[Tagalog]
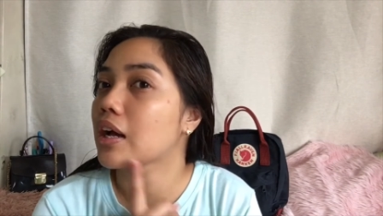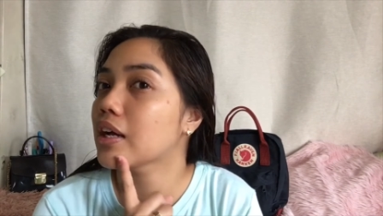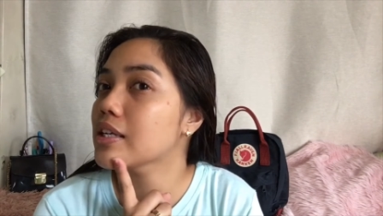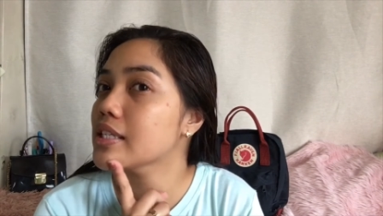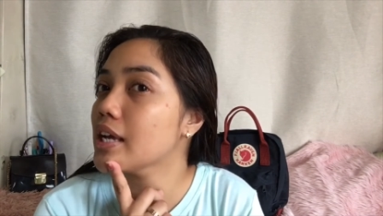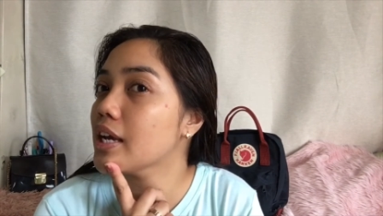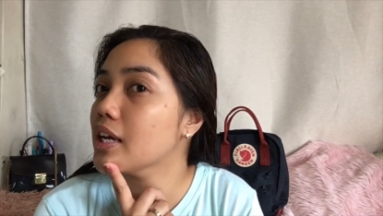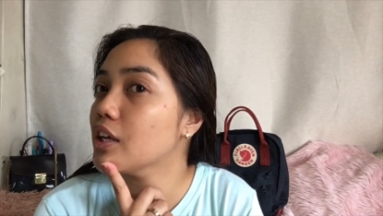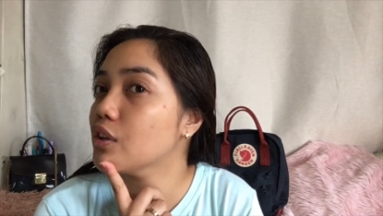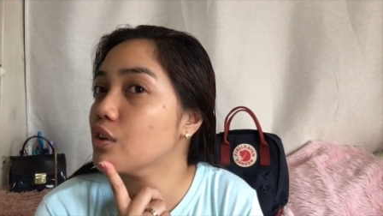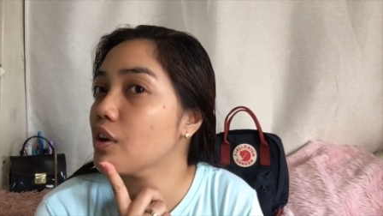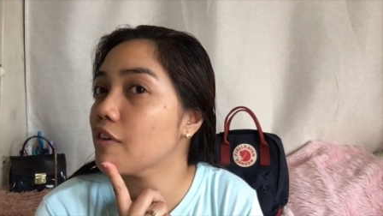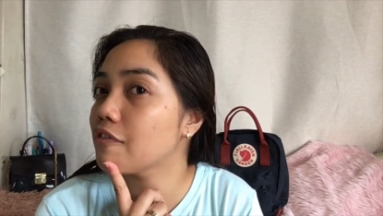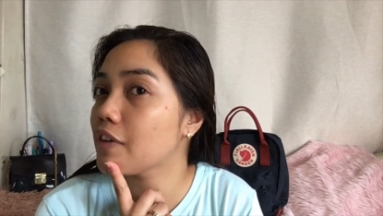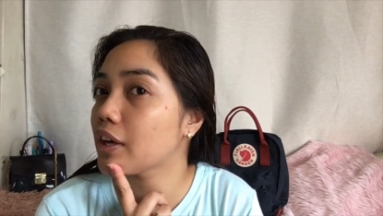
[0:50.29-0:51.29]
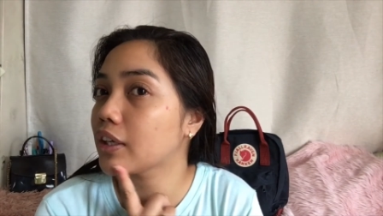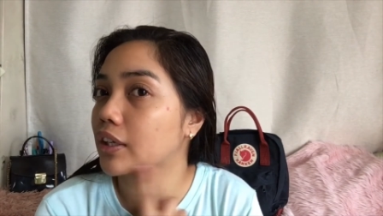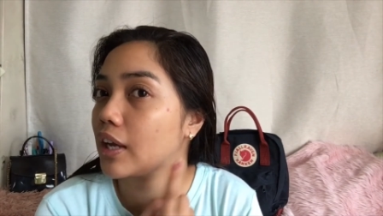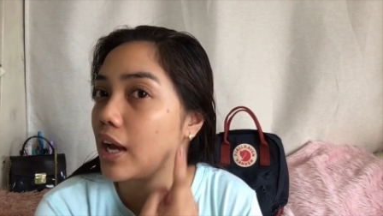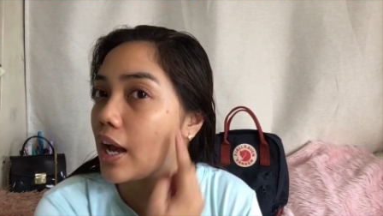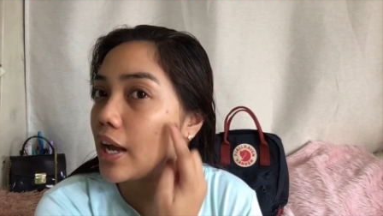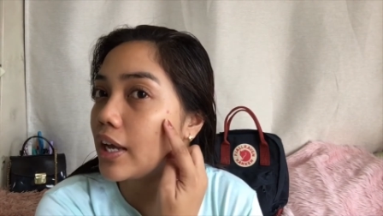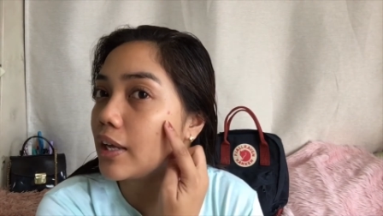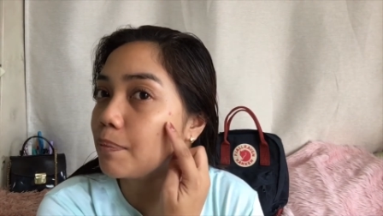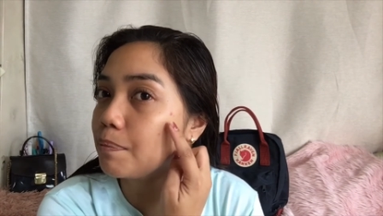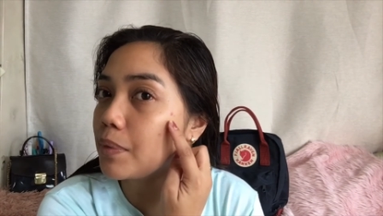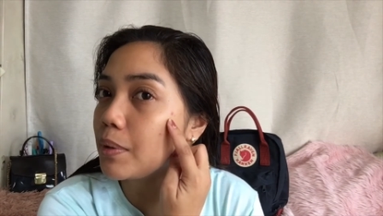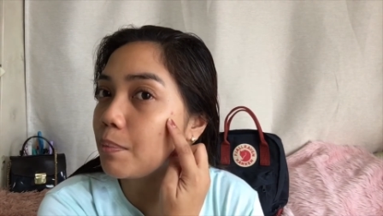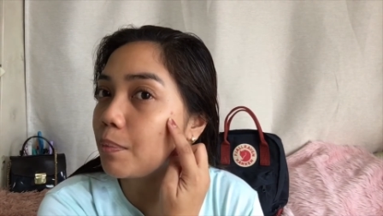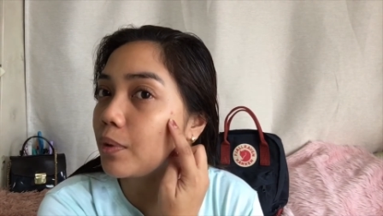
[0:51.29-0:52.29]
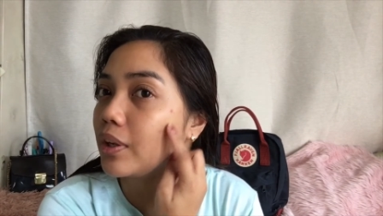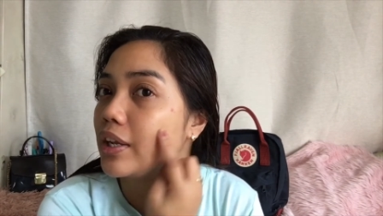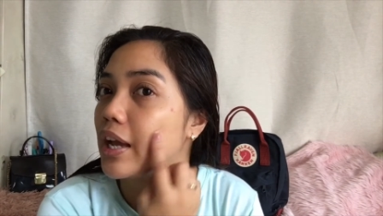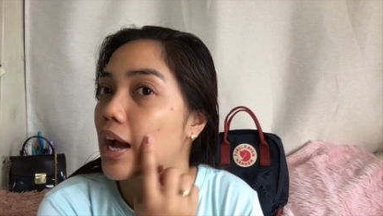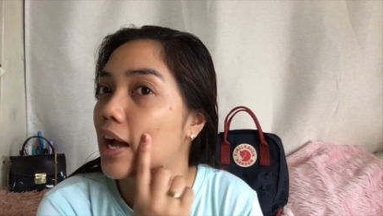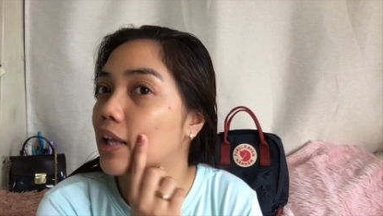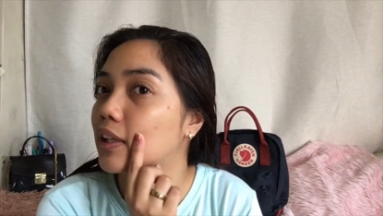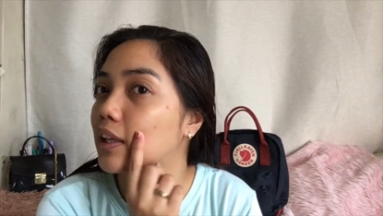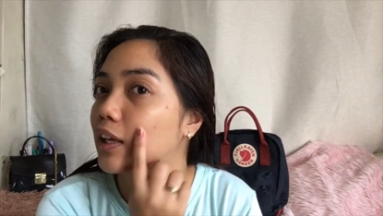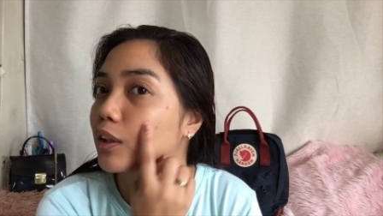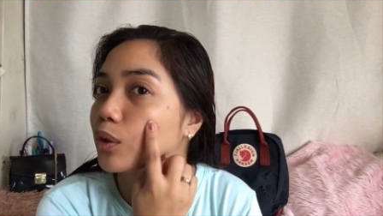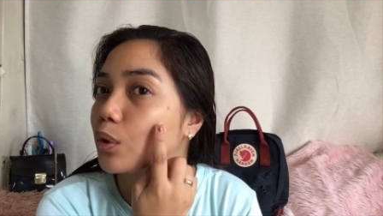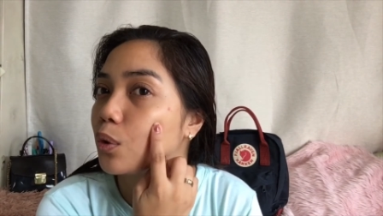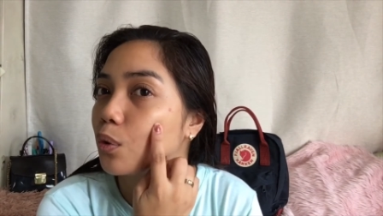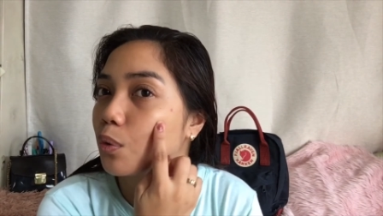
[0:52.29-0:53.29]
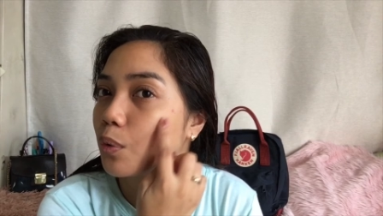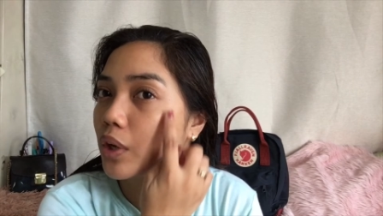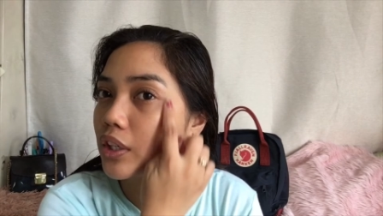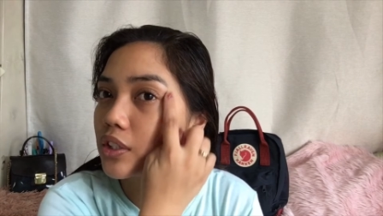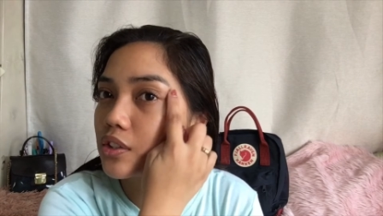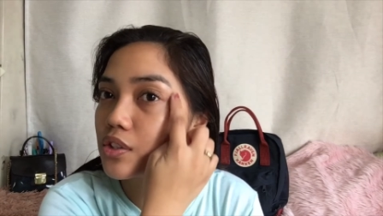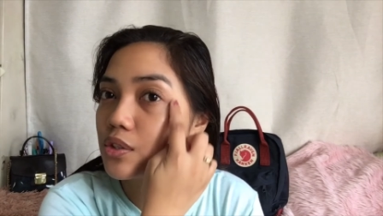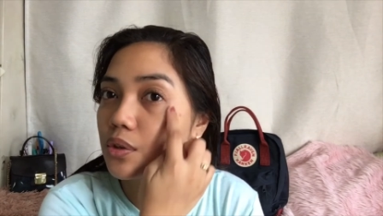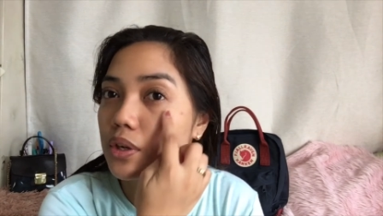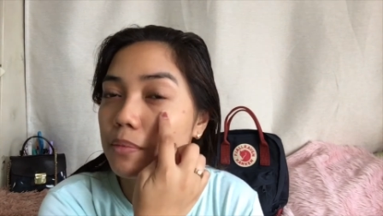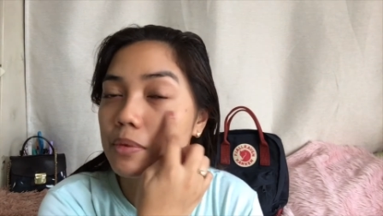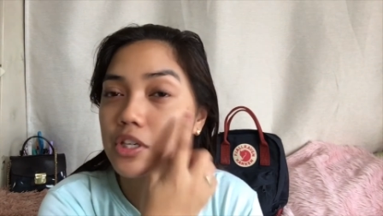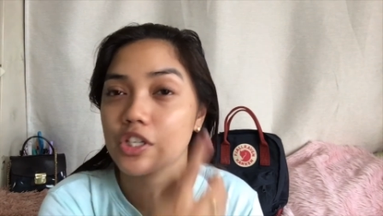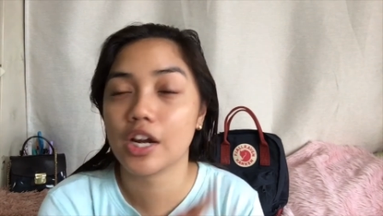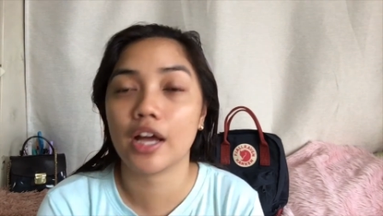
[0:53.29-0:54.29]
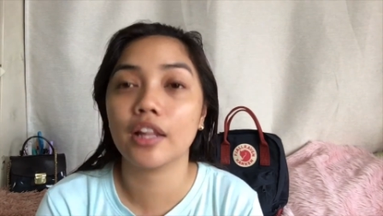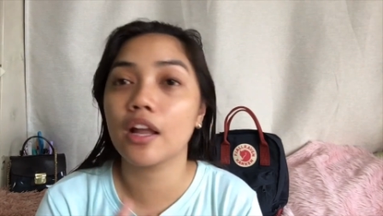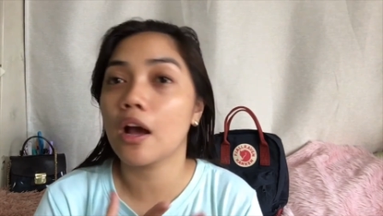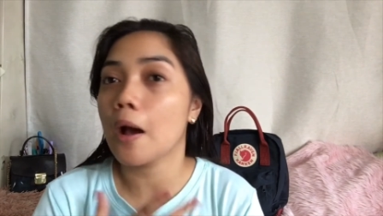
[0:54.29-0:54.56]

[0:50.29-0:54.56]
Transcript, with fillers: Kasi ayan yung effect niya. Ayan pimple yan. Ito warts yung iba dyan.